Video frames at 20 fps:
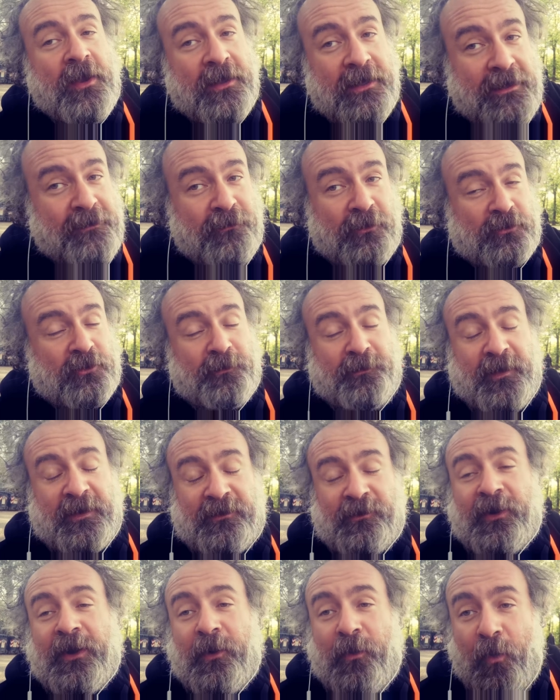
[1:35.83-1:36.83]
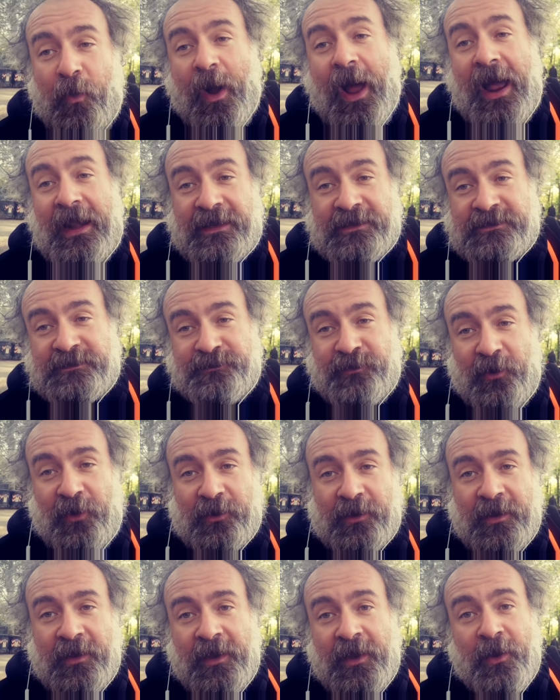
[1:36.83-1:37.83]
in modo particolare quale
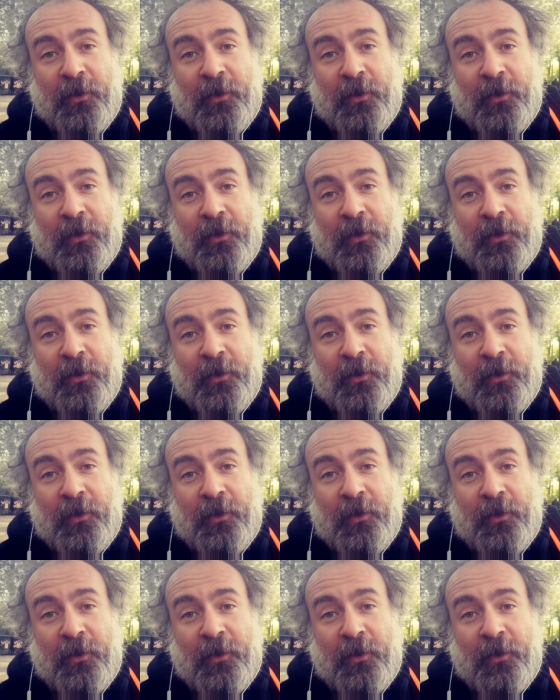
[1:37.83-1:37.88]
sport?